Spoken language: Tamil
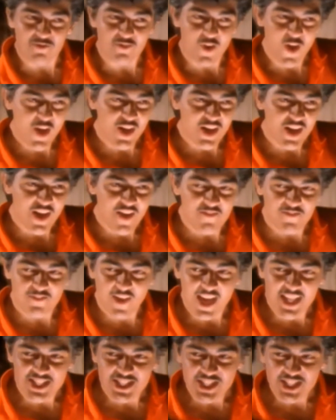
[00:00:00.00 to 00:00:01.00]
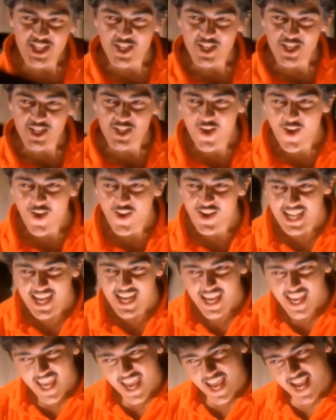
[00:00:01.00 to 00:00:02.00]
ஒரு வஞ்சி
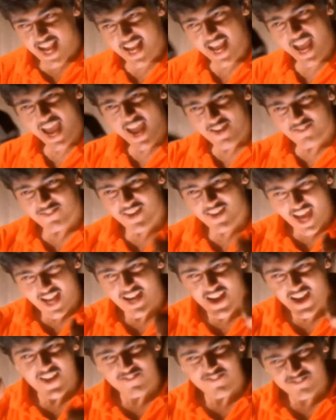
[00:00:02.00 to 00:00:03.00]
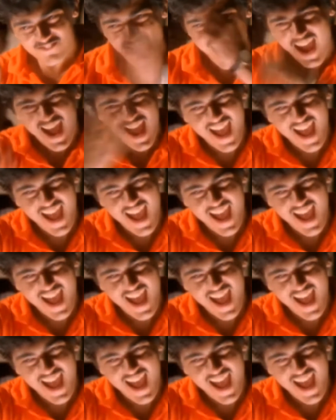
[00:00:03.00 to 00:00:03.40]
கொடி இங்கே வருவா